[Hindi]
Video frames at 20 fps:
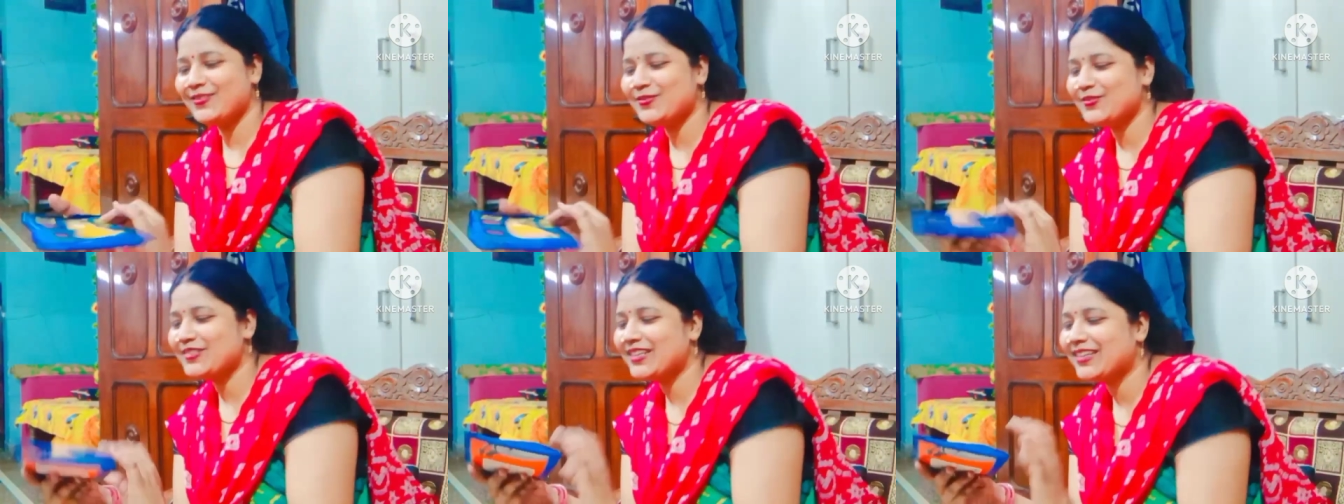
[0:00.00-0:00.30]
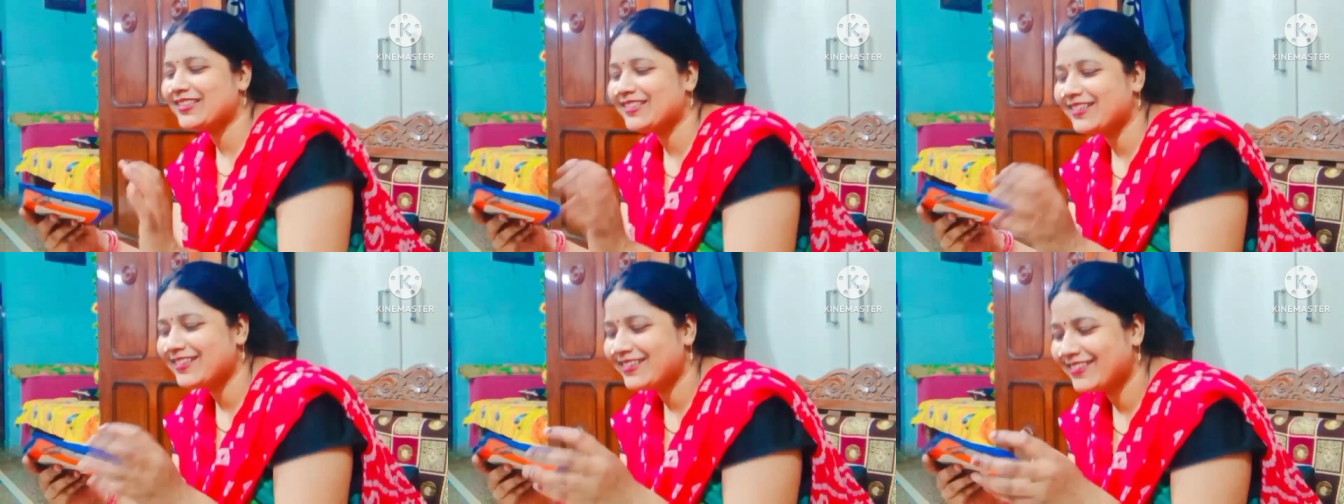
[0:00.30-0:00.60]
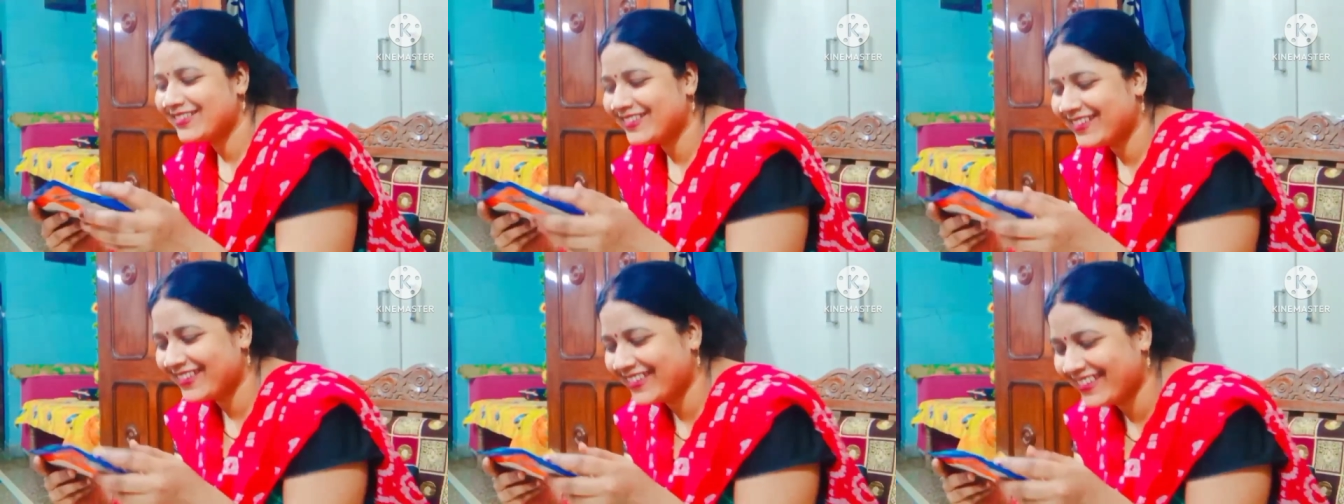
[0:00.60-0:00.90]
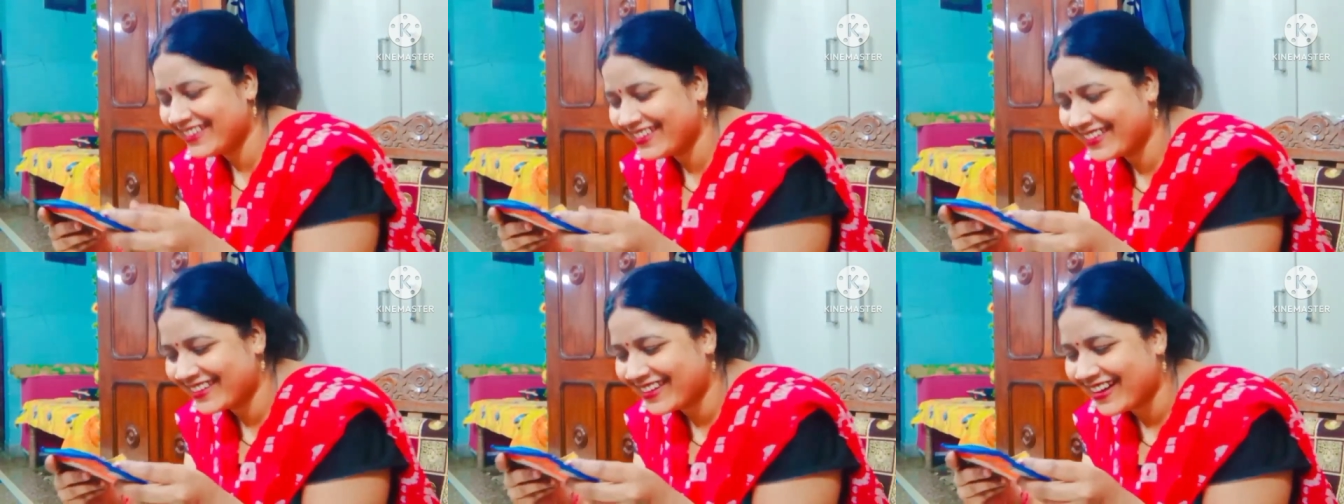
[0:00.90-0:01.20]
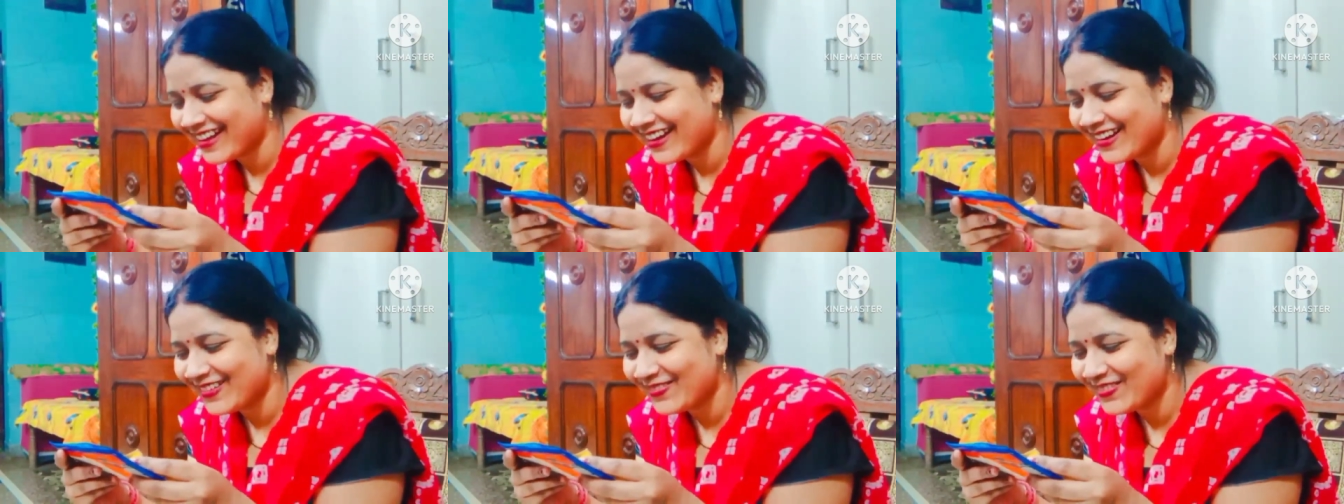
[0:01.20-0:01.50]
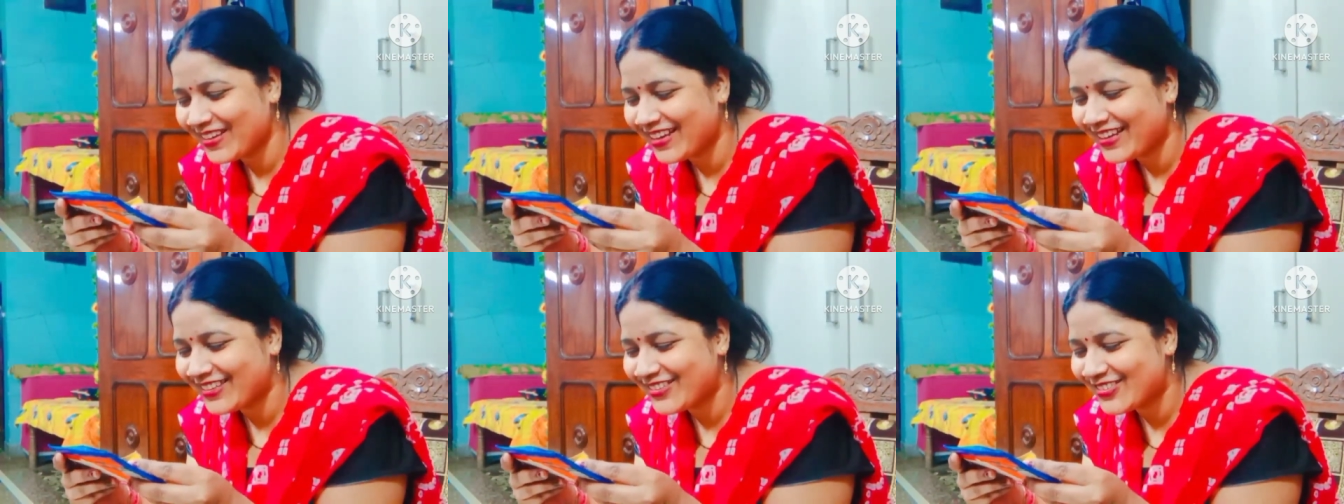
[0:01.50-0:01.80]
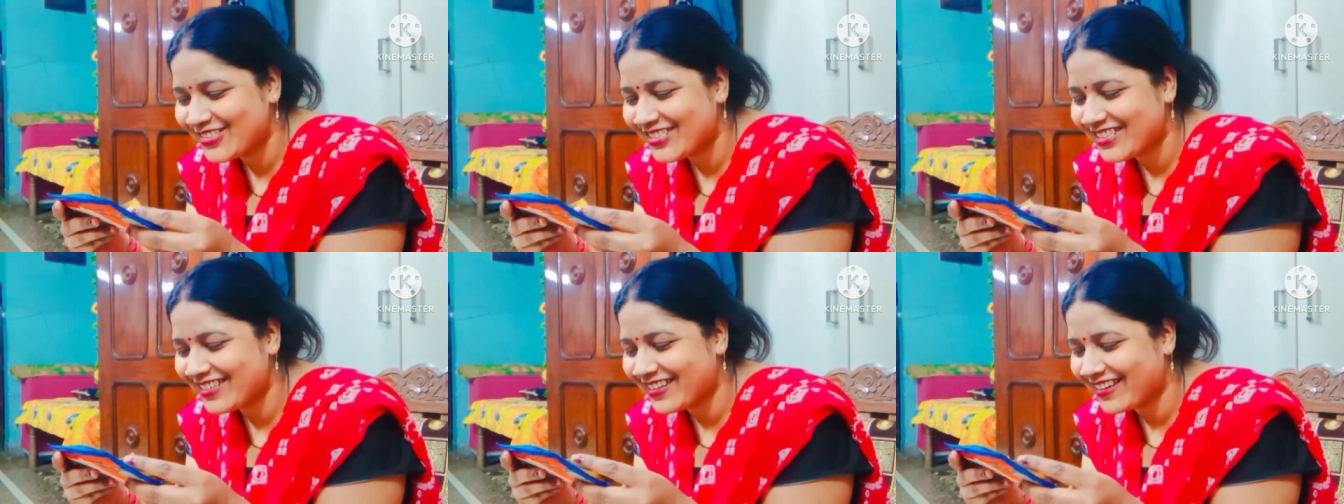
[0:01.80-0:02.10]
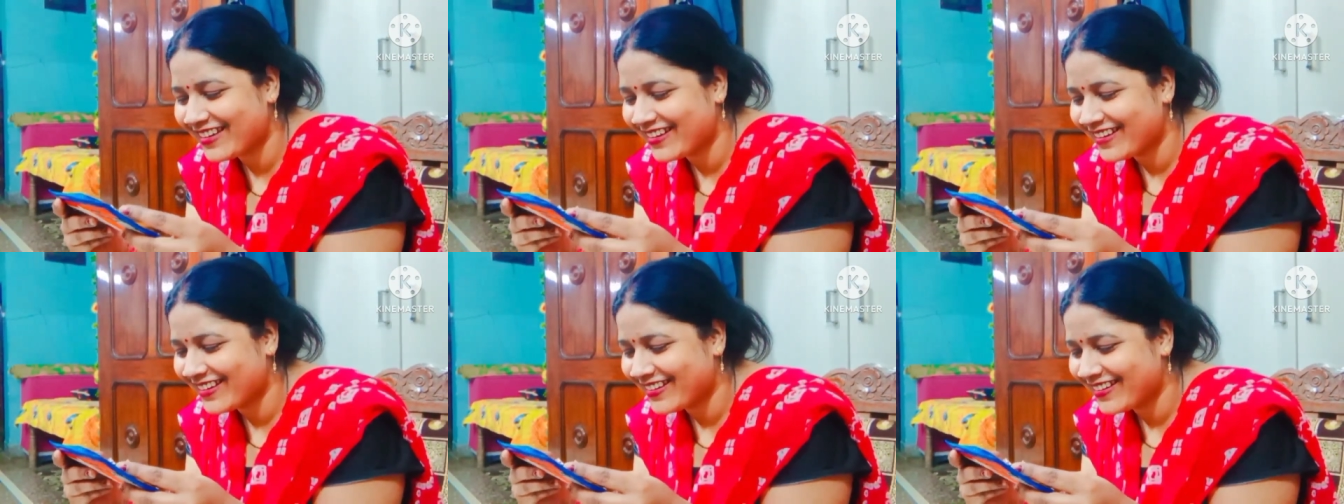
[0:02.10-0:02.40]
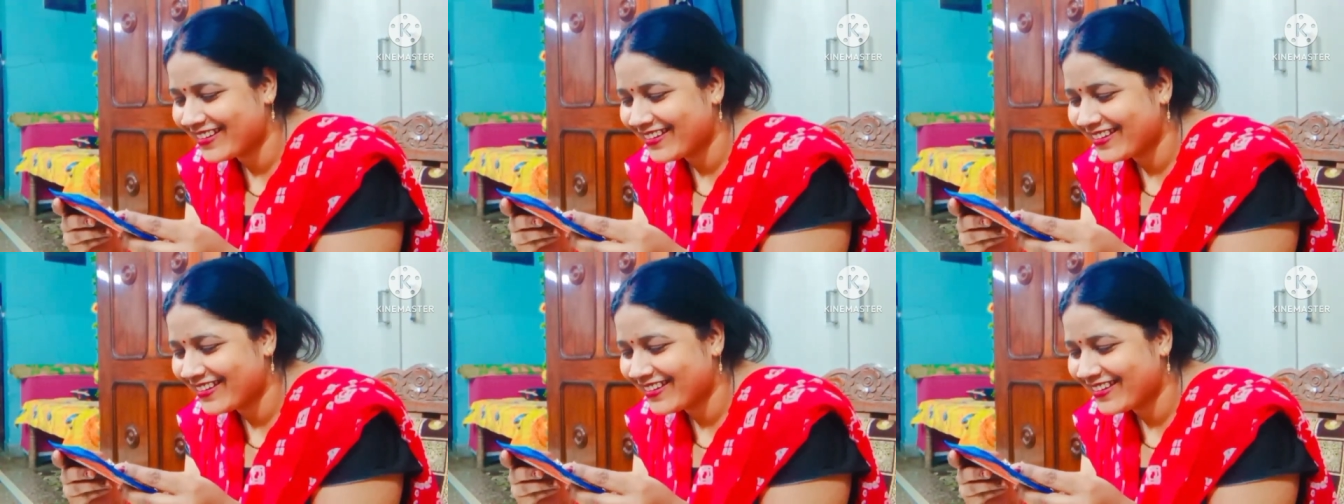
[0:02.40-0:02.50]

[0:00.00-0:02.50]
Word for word: ने ढूंढा था कहाँ मिला तुझे ये